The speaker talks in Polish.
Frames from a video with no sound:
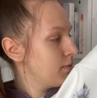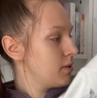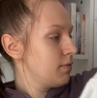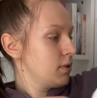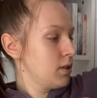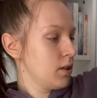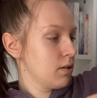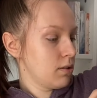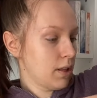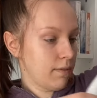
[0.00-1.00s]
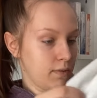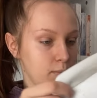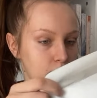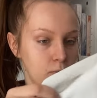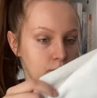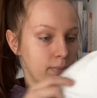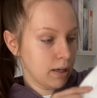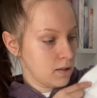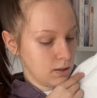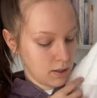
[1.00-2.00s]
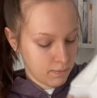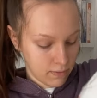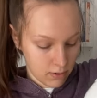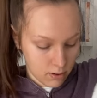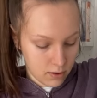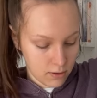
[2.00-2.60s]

się właśnie na dostawie w moim lumpeksie na pewno.